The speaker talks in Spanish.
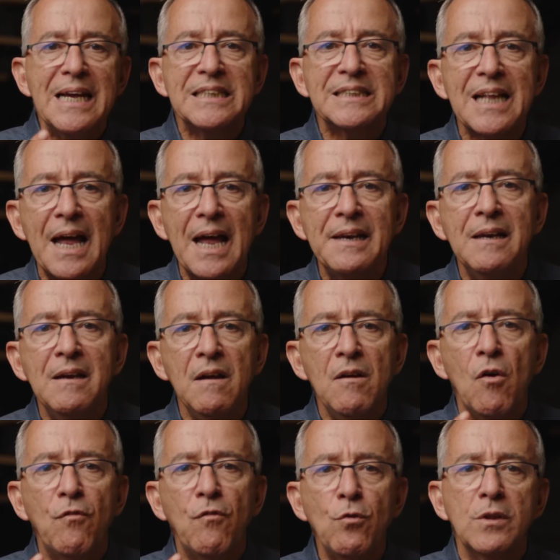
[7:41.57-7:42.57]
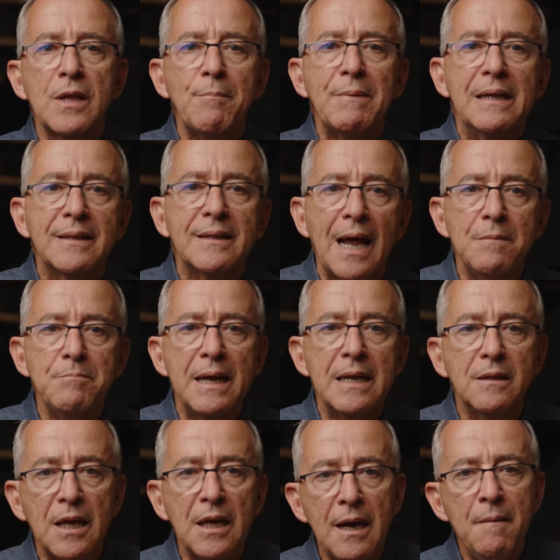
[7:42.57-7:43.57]
están
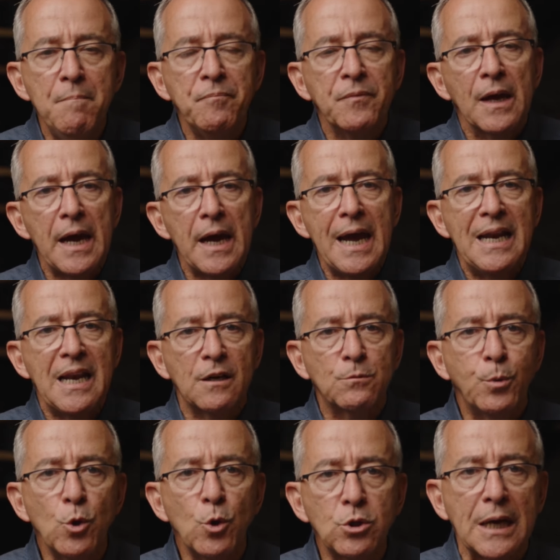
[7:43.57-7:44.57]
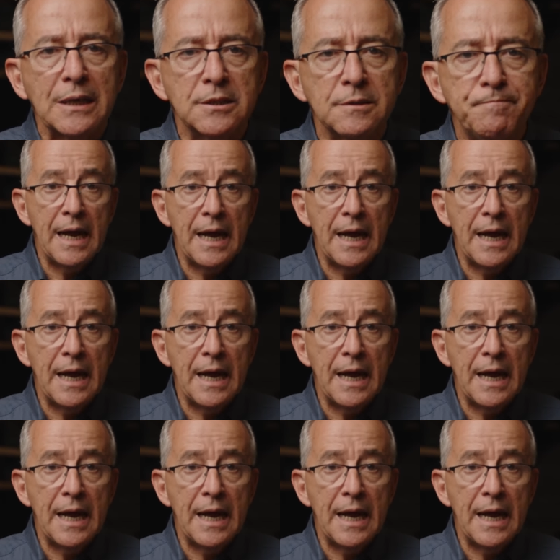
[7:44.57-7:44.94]
fundamentalmente en las frutas.